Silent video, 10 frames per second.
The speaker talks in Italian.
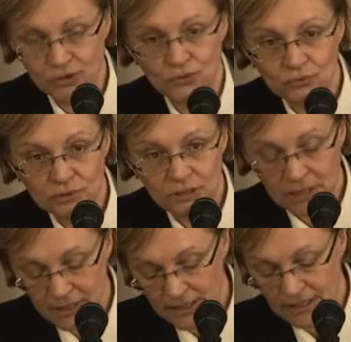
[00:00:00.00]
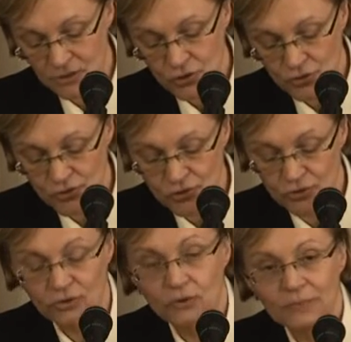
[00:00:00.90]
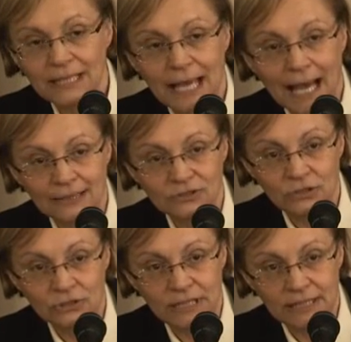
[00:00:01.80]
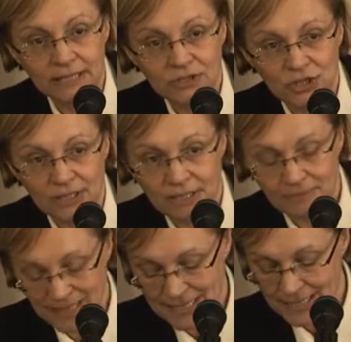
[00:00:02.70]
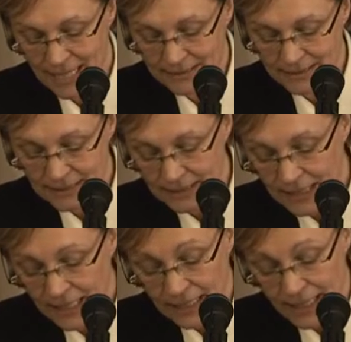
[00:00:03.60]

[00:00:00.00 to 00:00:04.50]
giunti in soggiorno obbligato nei decenni passati, che